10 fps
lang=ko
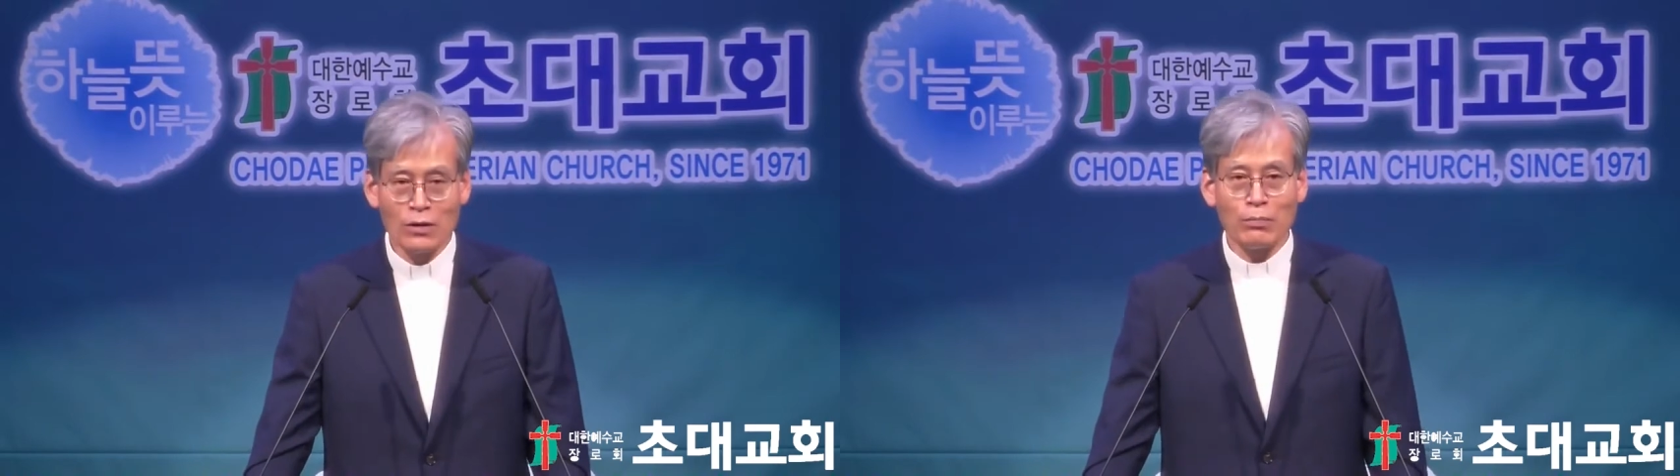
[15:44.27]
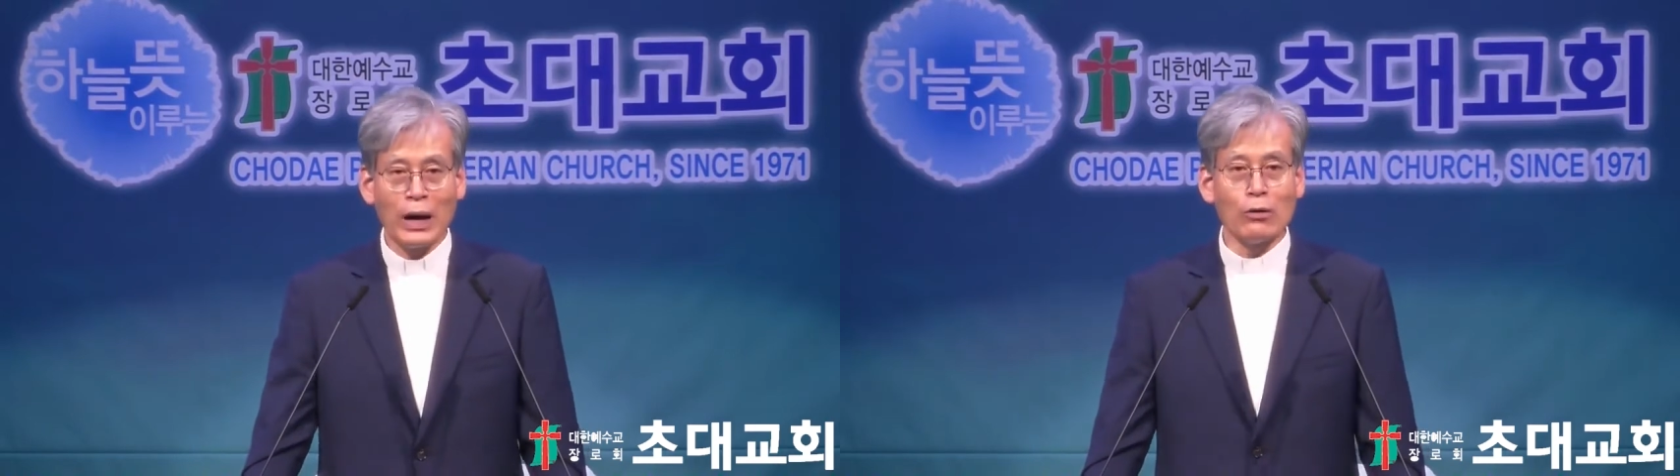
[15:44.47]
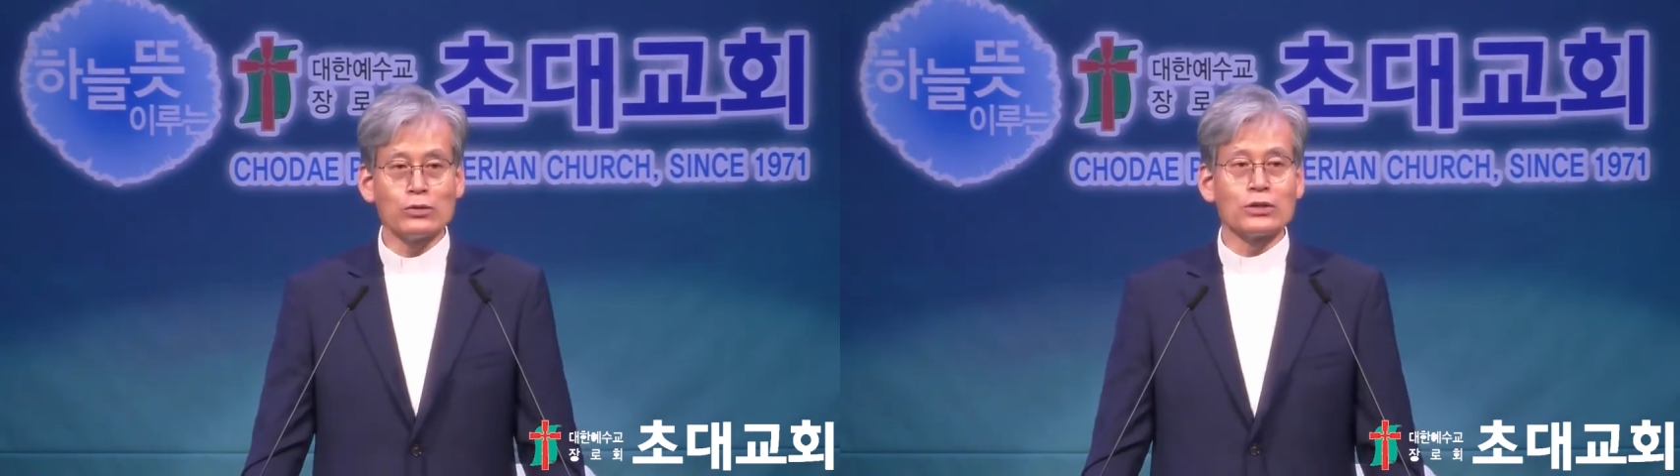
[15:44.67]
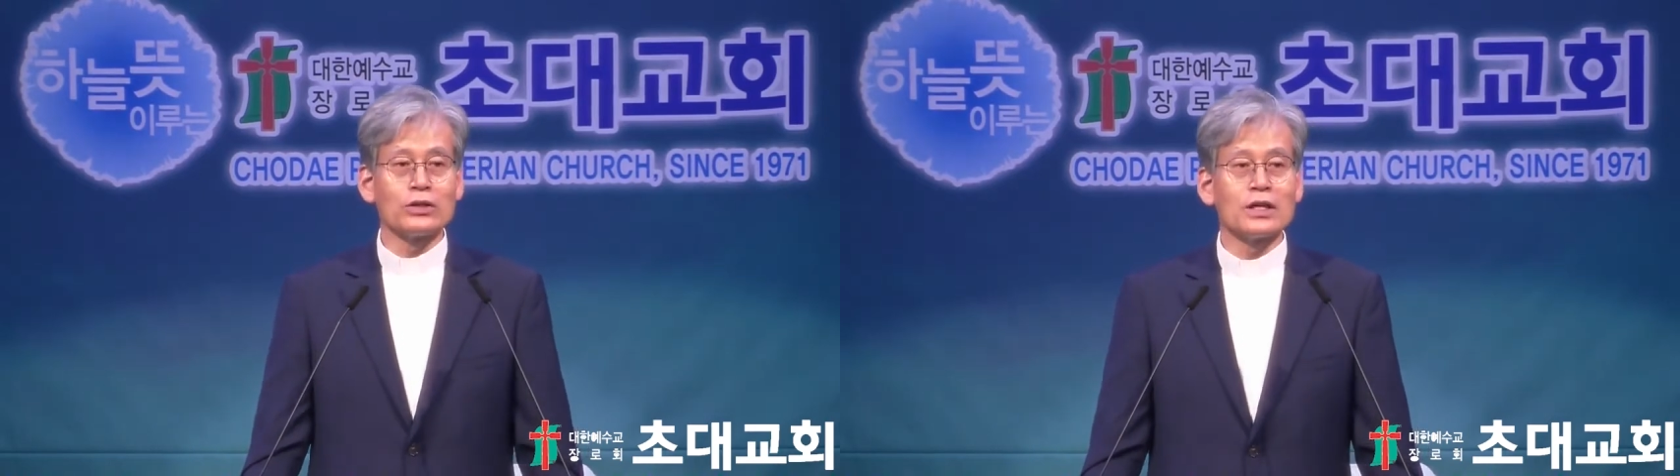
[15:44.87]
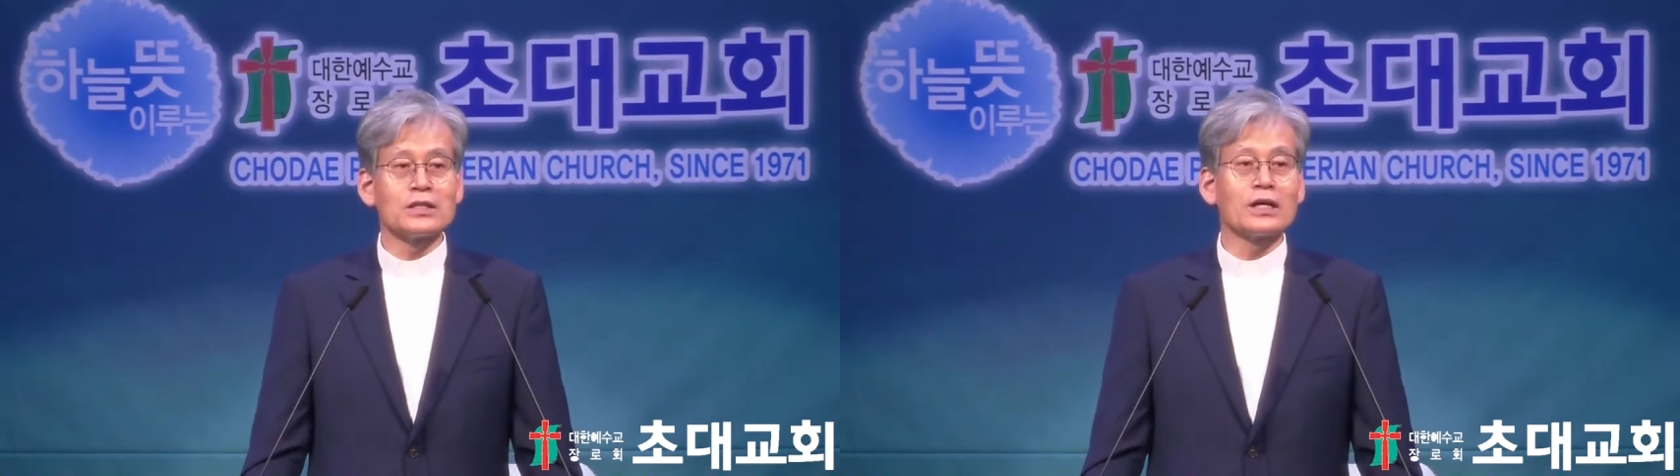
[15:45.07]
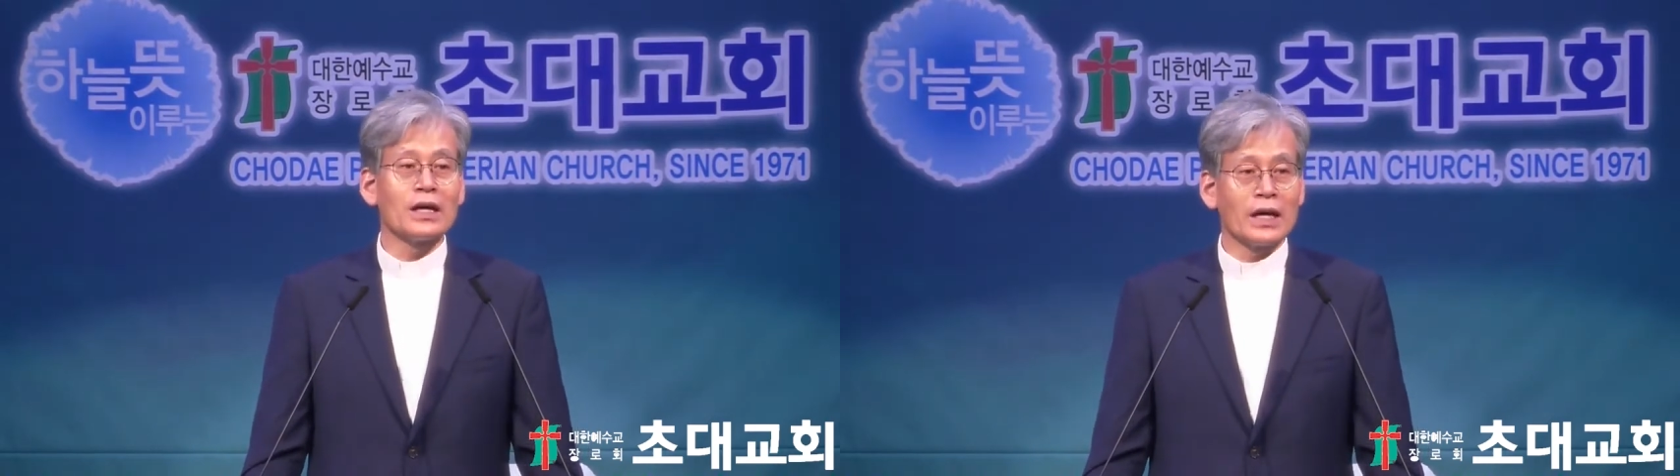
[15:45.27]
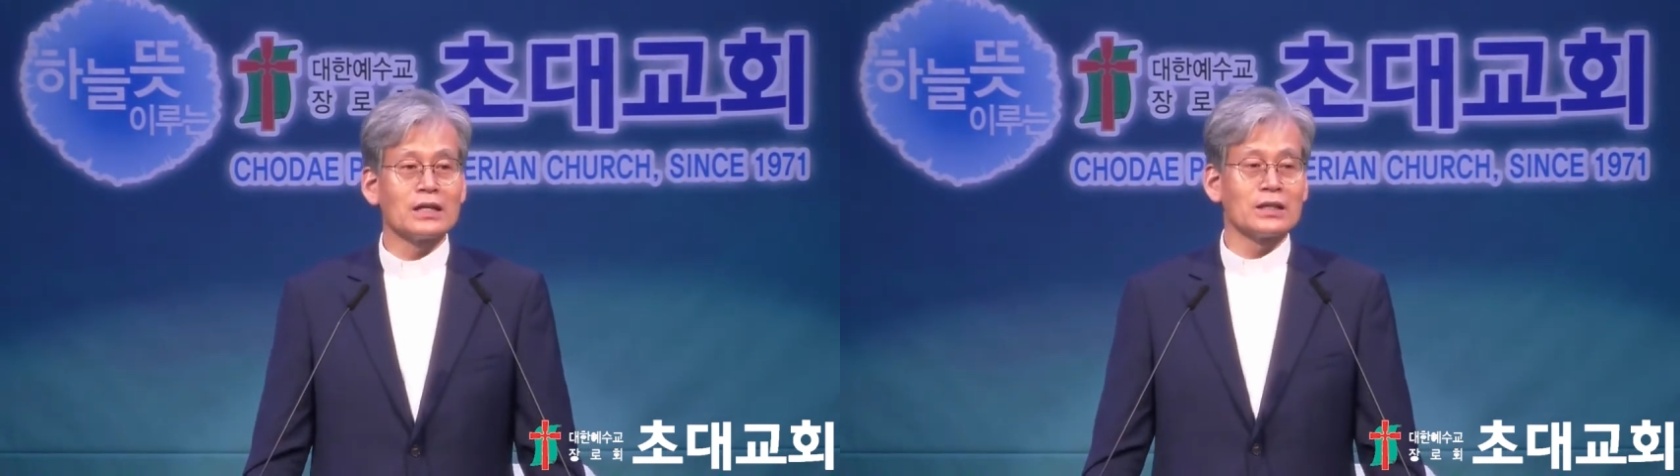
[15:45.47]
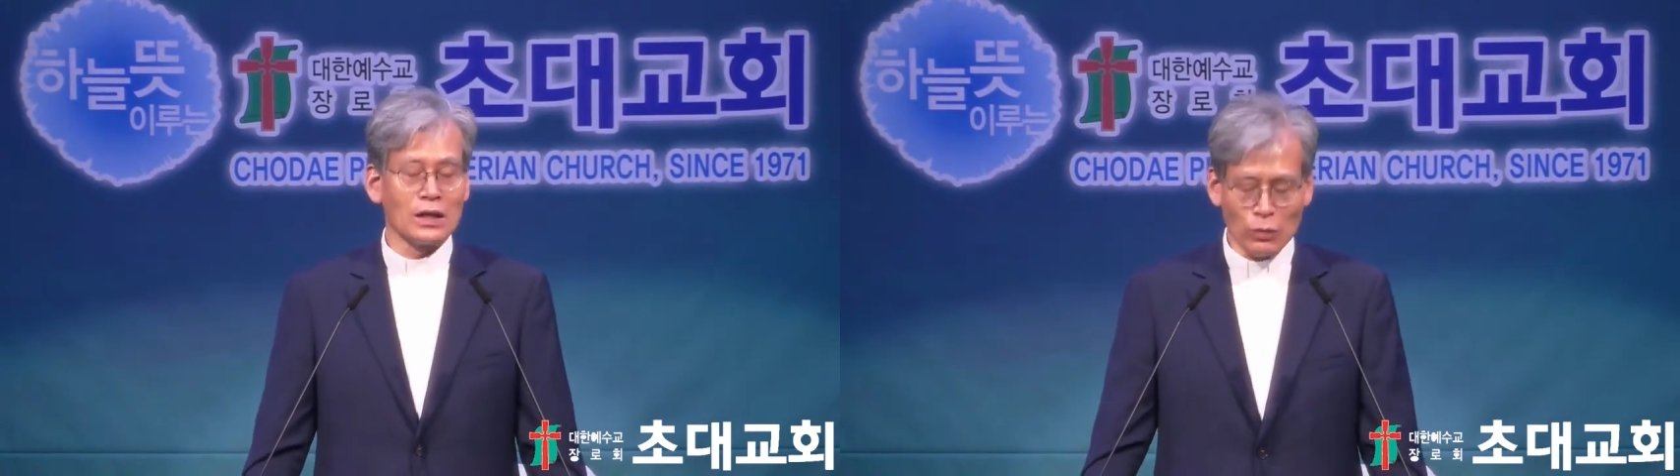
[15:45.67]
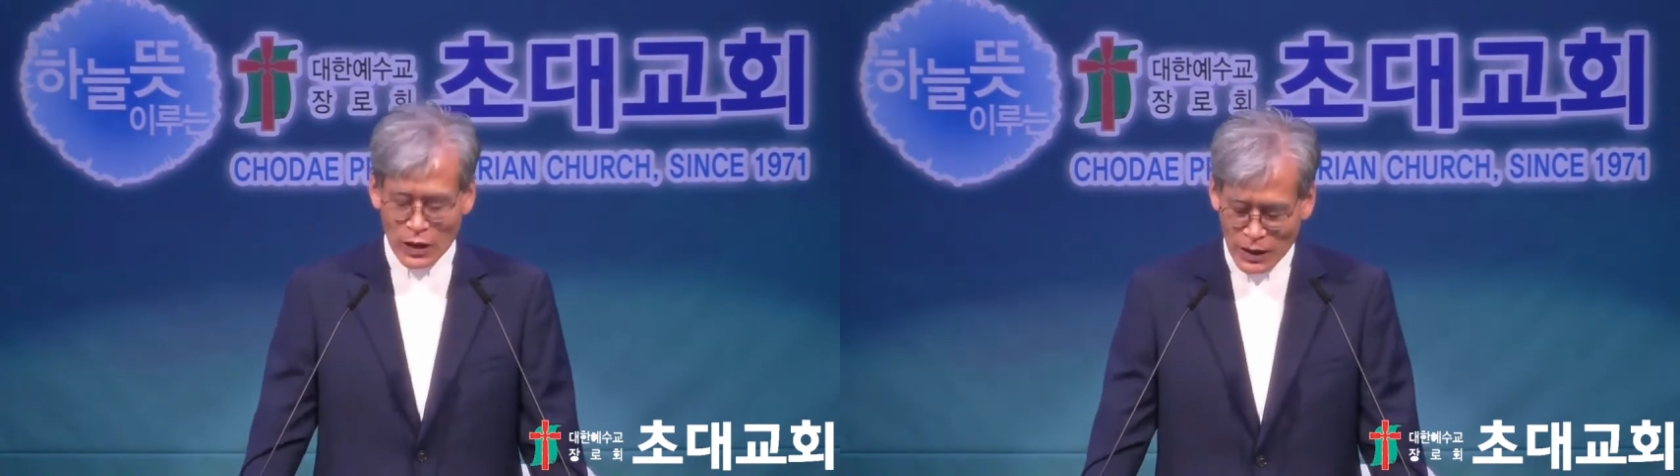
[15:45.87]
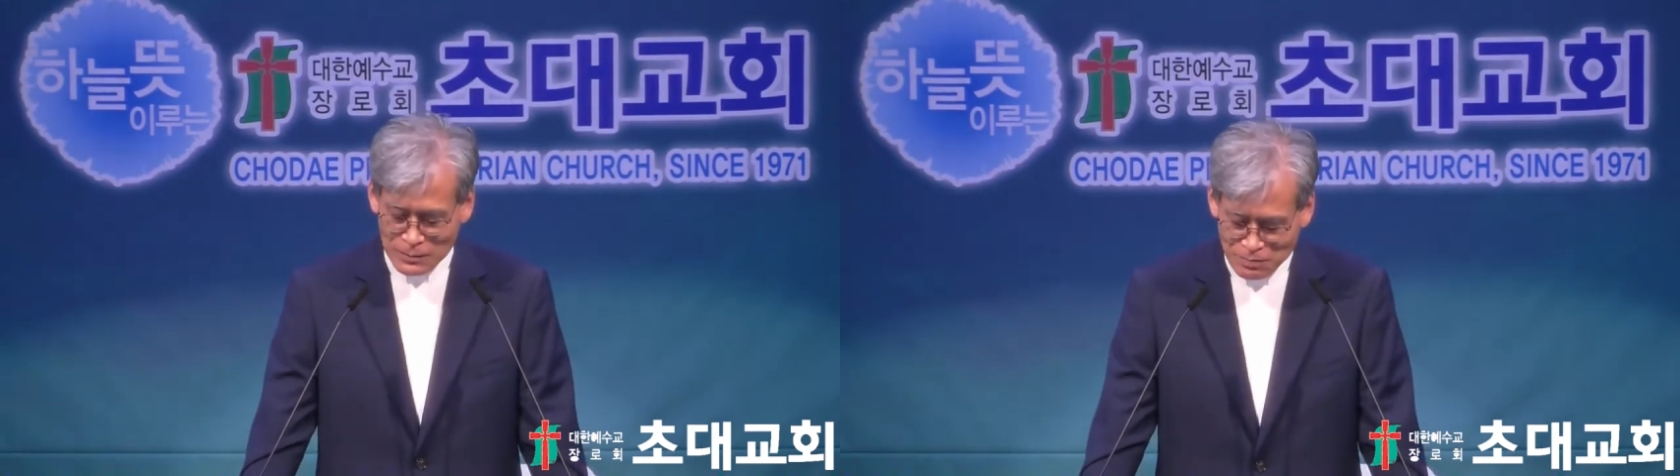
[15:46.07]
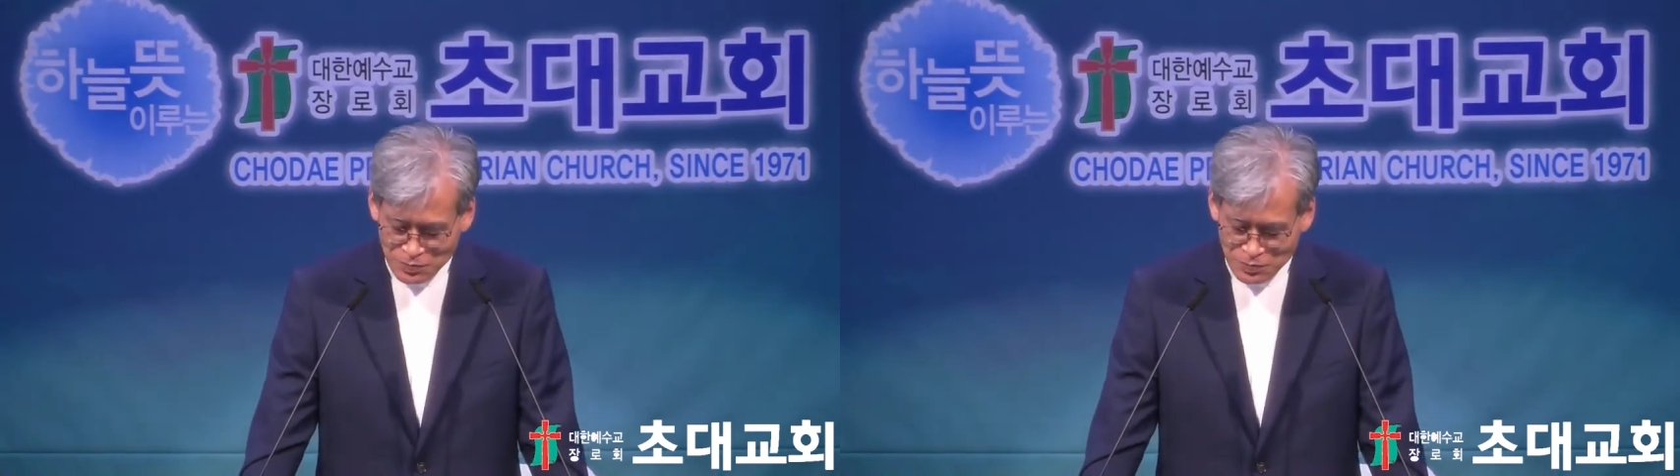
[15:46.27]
바울도 그렇게 생각했기 때문에